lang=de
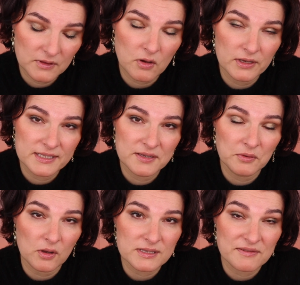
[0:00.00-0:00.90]

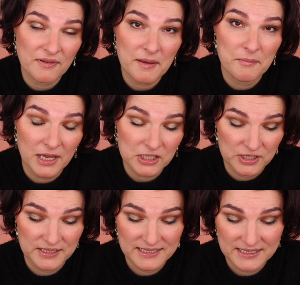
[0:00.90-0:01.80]
Kollektion auch zwei
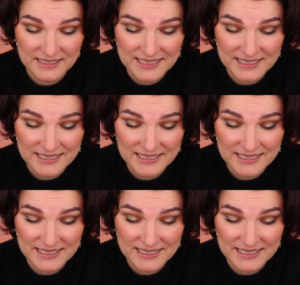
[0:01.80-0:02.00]
Blushes,